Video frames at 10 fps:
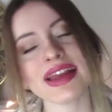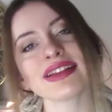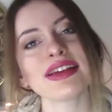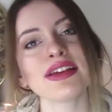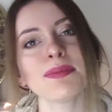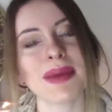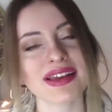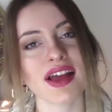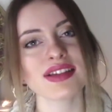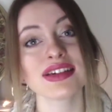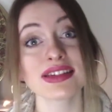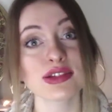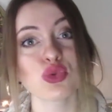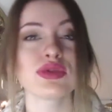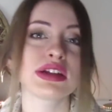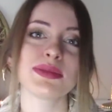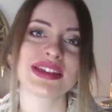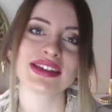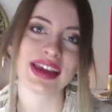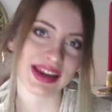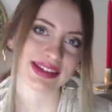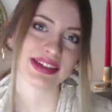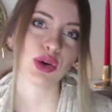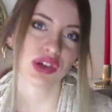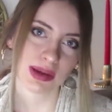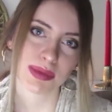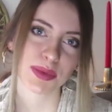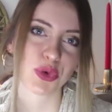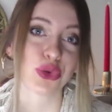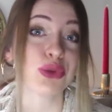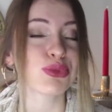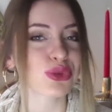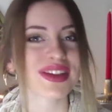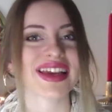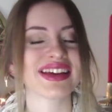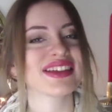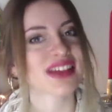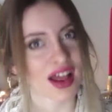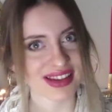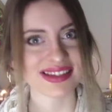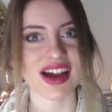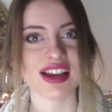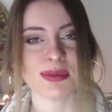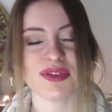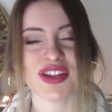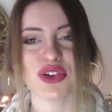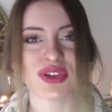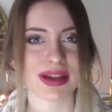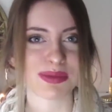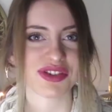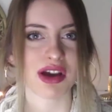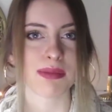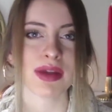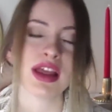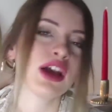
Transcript: Renklerin mekanda nasıl kullanılması gerektiği önemli bir konu. Bununla ilgili daha detaylı bir video da yapacağım.